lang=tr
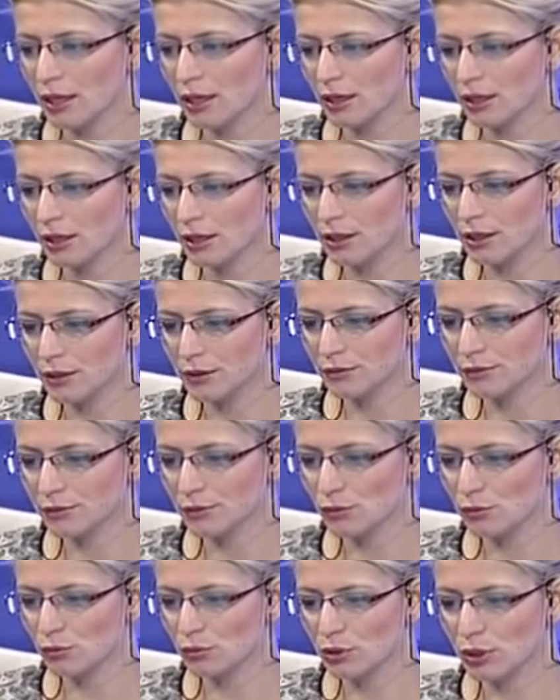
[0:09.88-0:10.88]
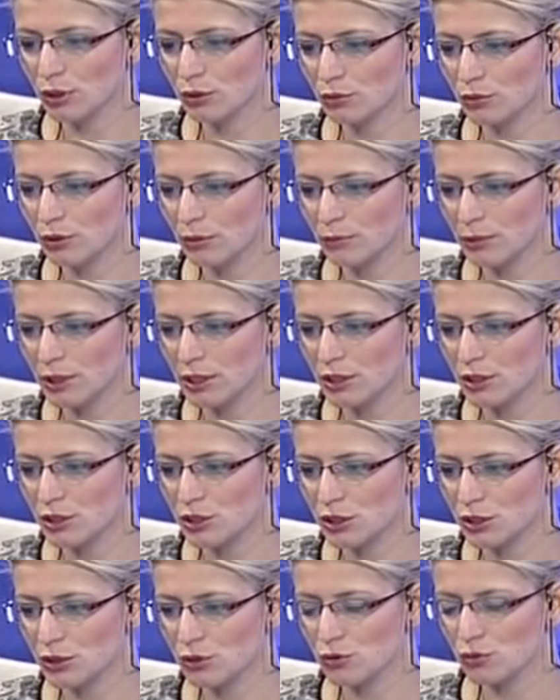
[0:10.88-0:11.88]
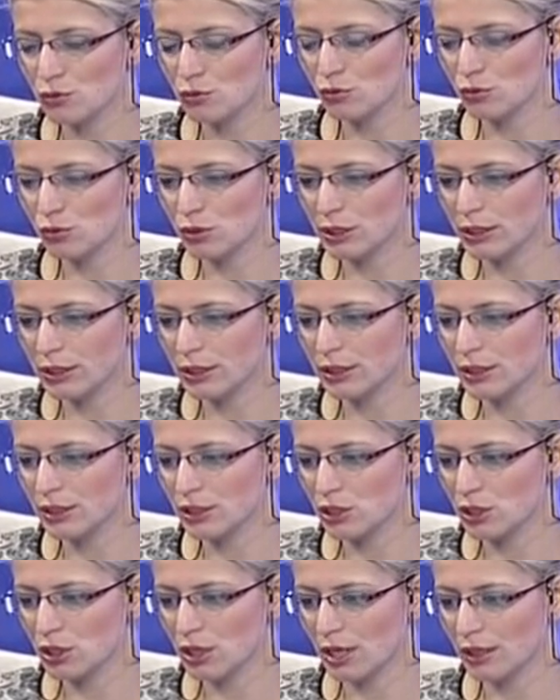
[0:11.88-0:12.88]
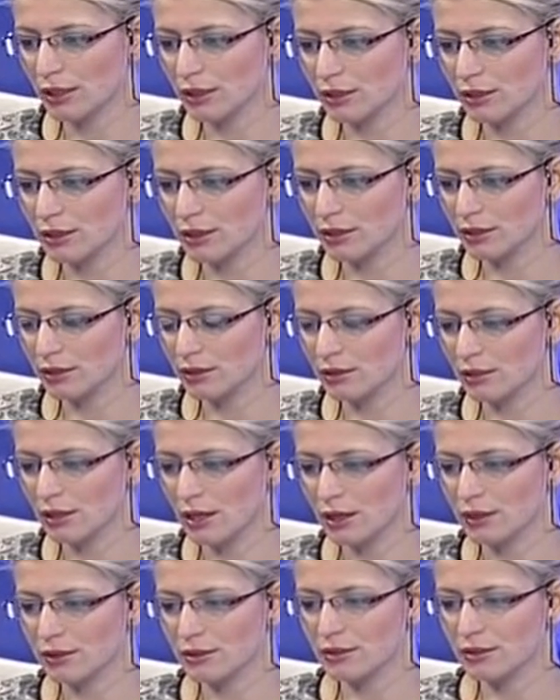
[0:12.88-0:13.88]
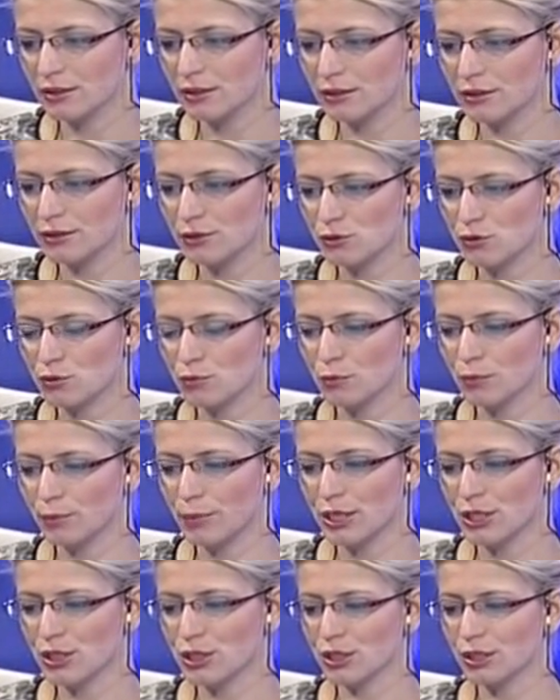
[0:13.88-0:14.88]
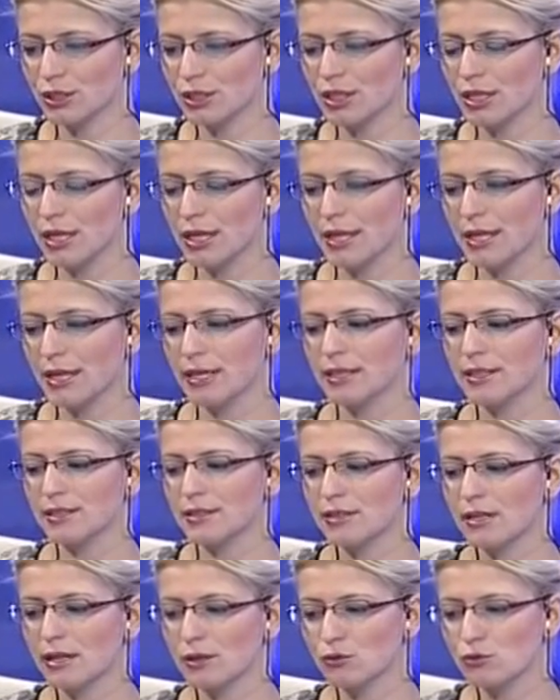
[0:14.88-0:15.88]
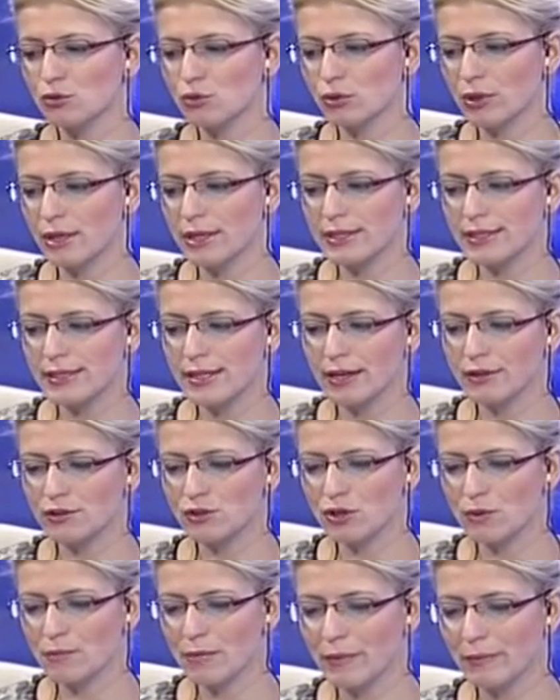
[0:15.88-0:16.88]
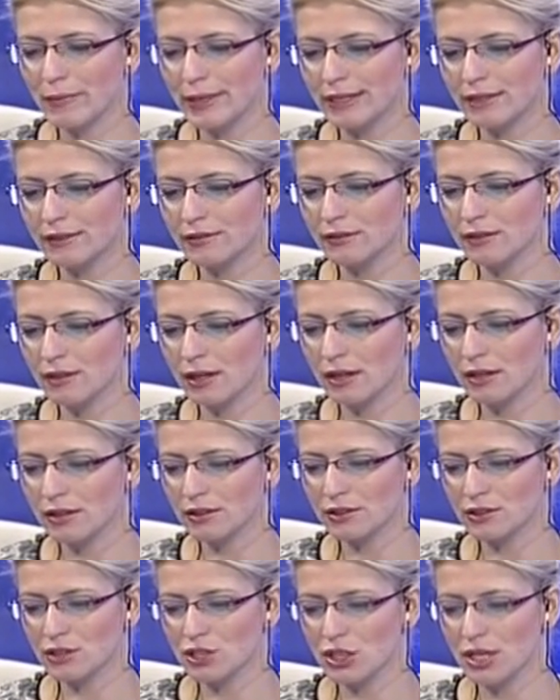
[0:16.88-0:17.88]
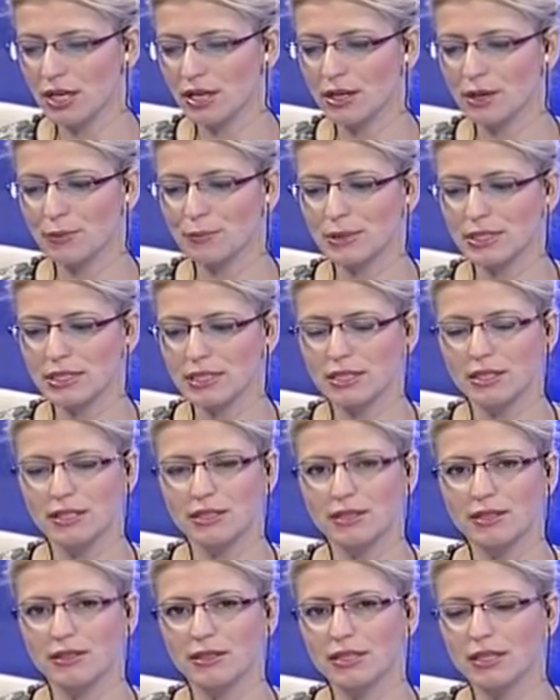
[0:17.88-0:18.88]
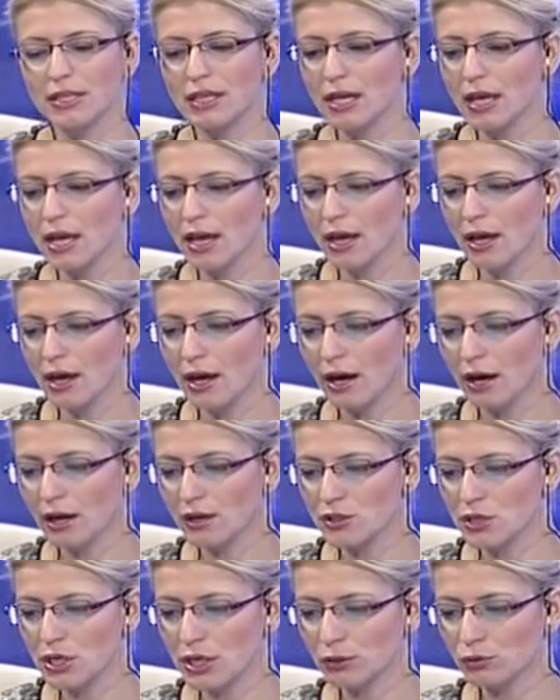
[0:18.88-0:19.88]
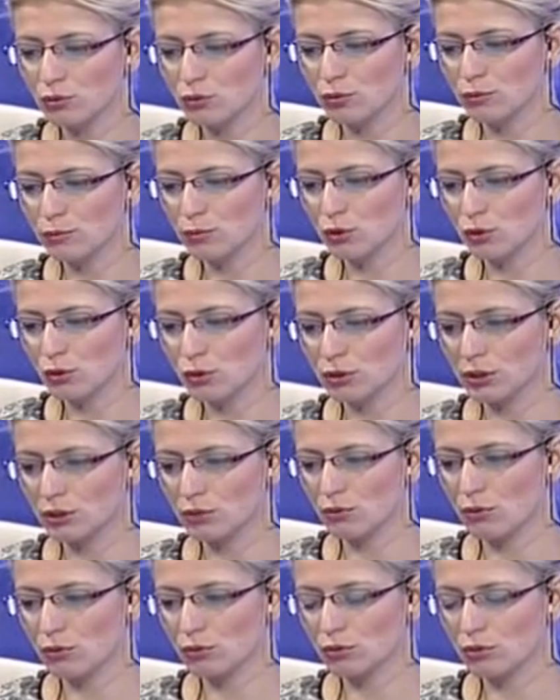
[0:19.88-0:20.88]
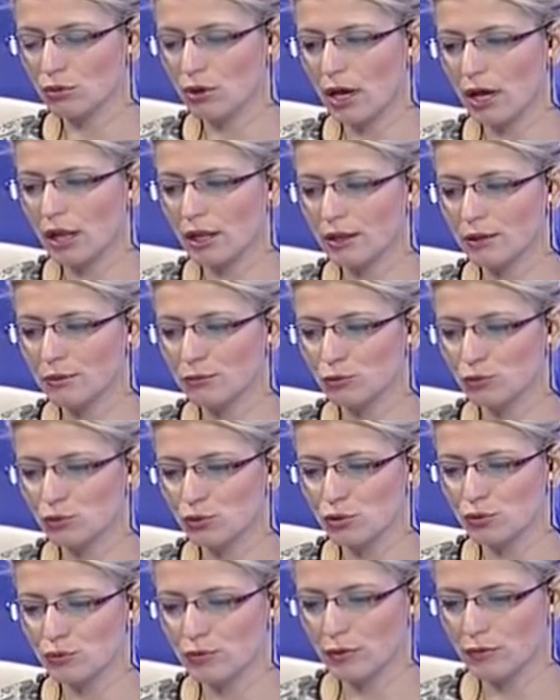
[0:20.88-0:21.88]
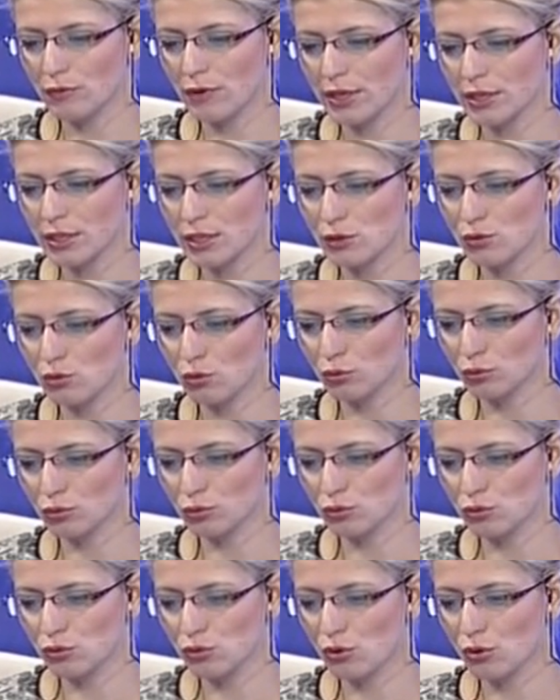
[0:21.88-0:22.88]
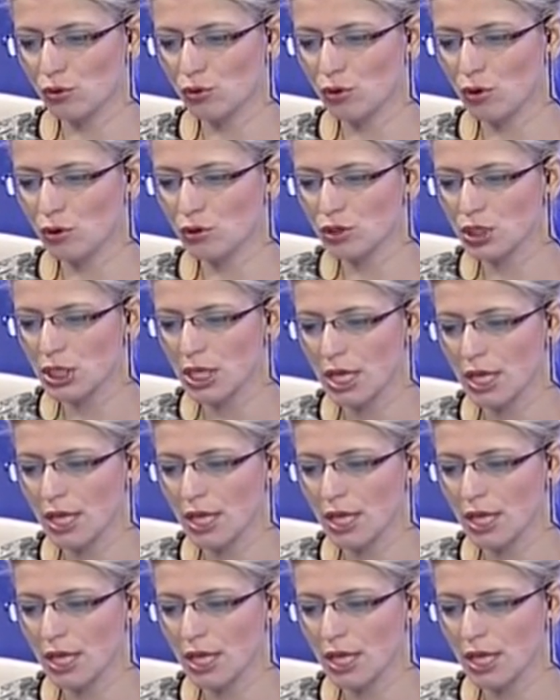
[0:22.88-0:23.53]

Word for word: Ee, ülke gündemine ilişkin soruları da içtenlikle yanıtlayan e, Cumhurbaşkanı İhsan Küçük'ten sadece memleketin hayrına işler yapmasını istediğini ancak durumun ortada olduğunu, halkın mutsuz ve güvensiz olduğunu söylüyor.